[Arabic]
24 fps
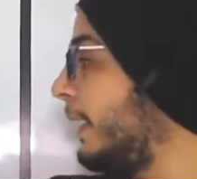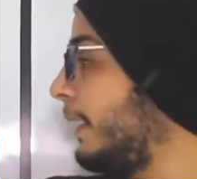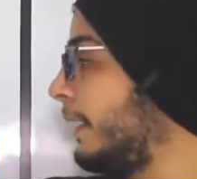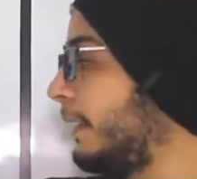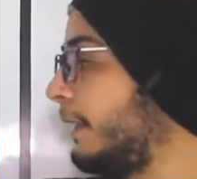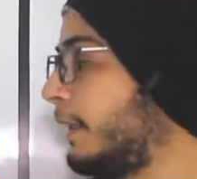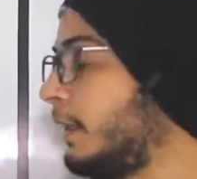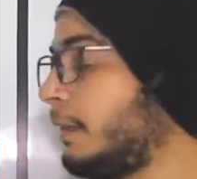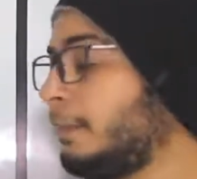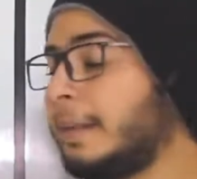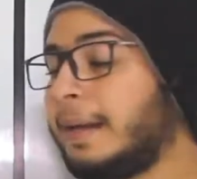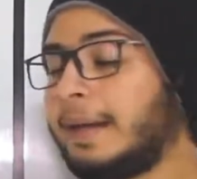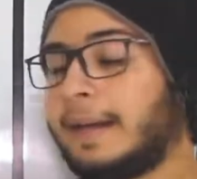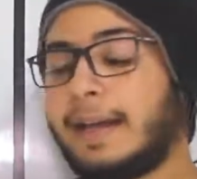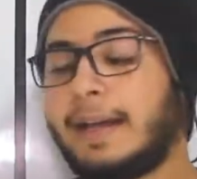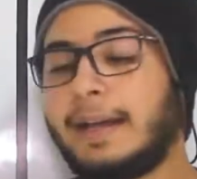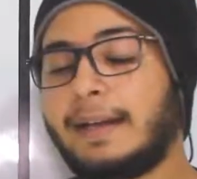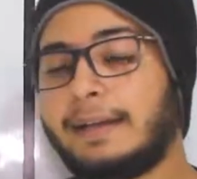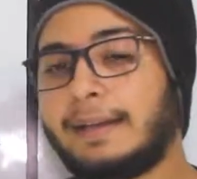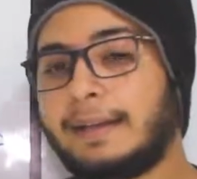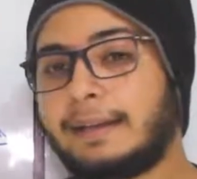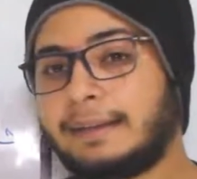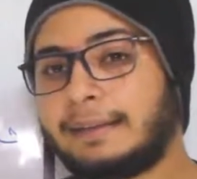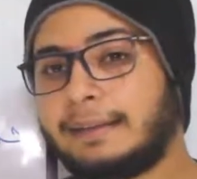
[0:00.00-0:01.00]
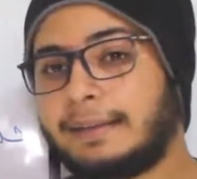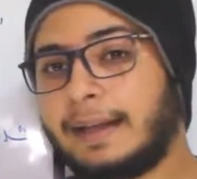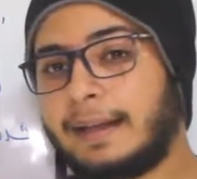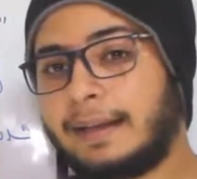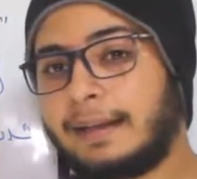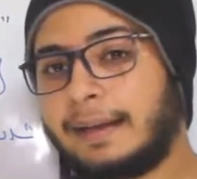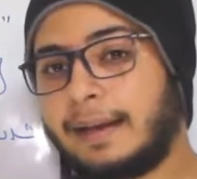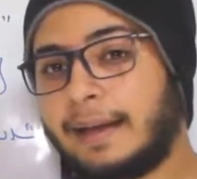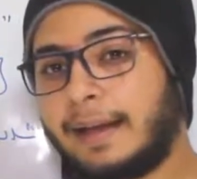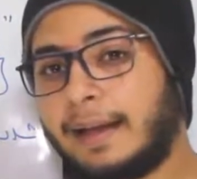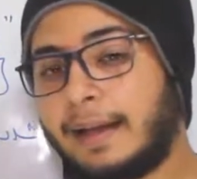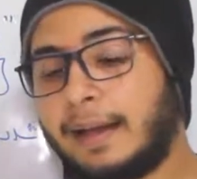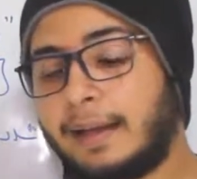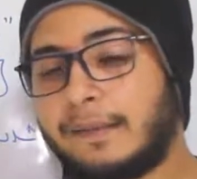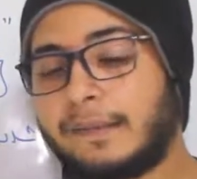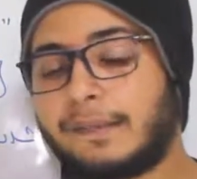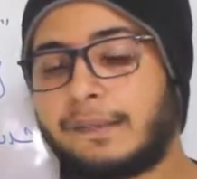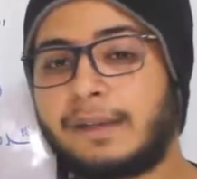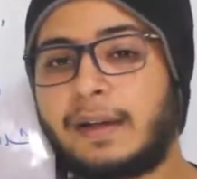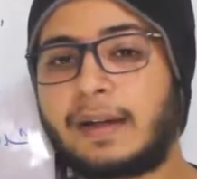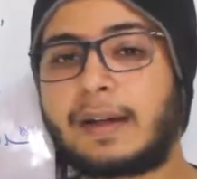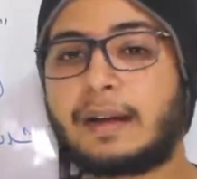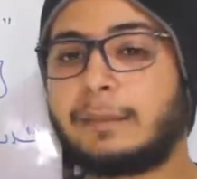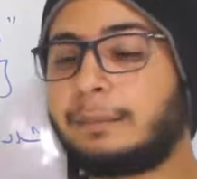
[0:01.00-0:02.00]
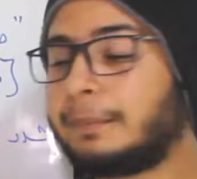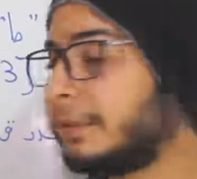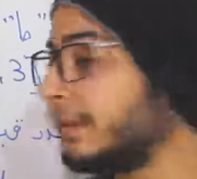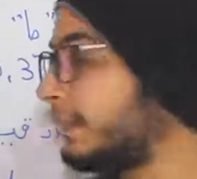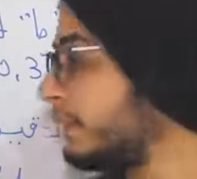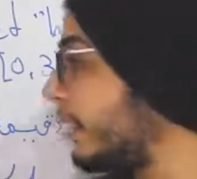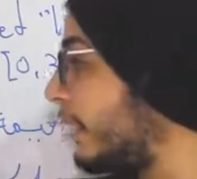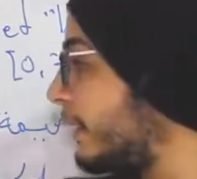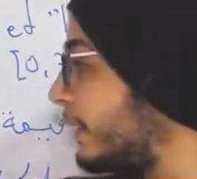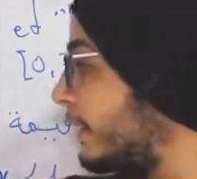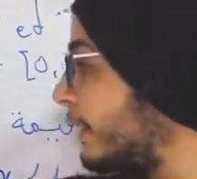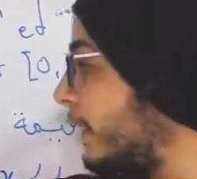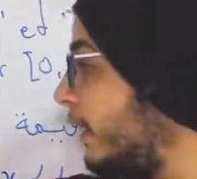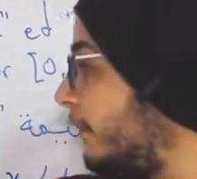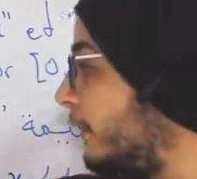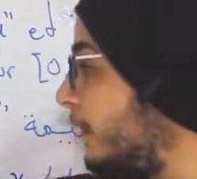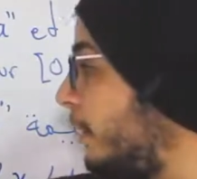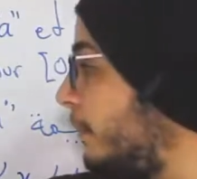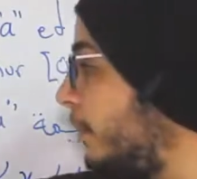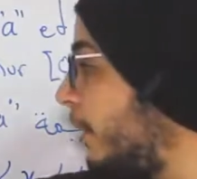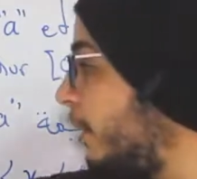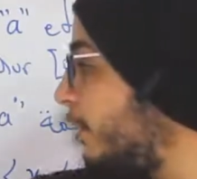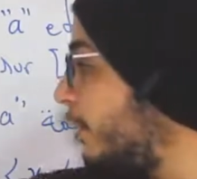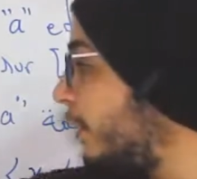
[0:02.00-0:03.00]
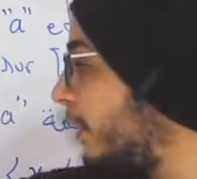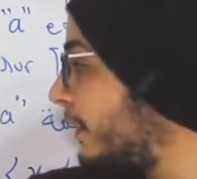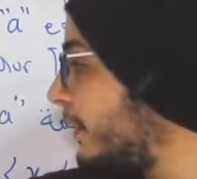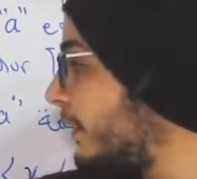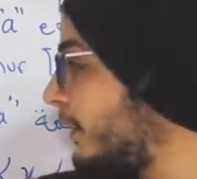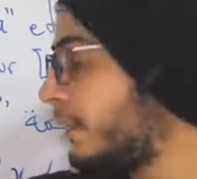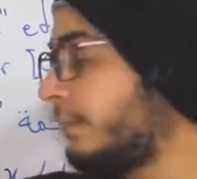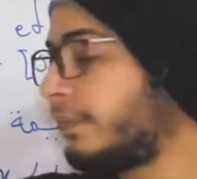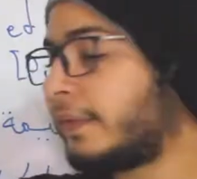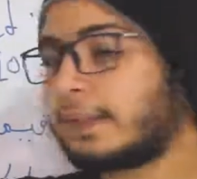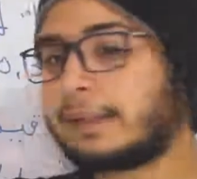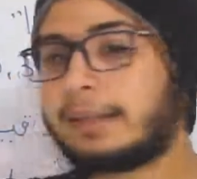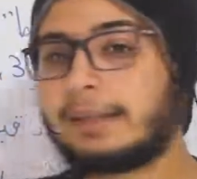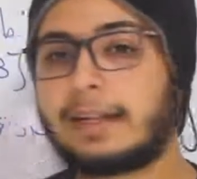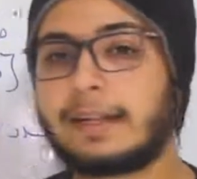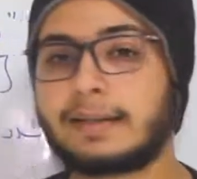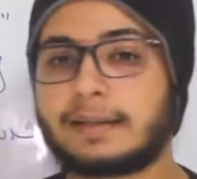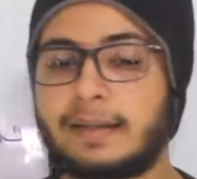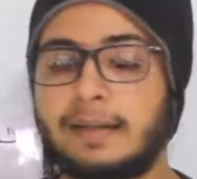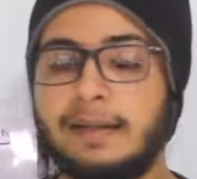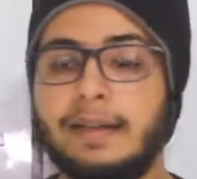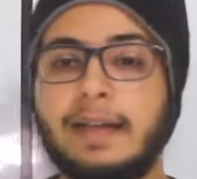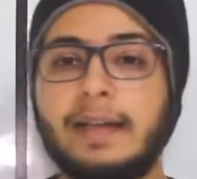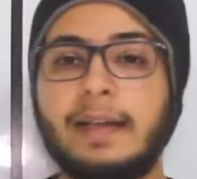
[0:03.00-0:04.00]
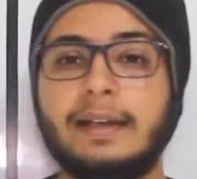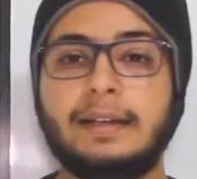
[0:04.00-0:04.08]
علما ان الداله اف راه متصله في المجال صفر ثلاثة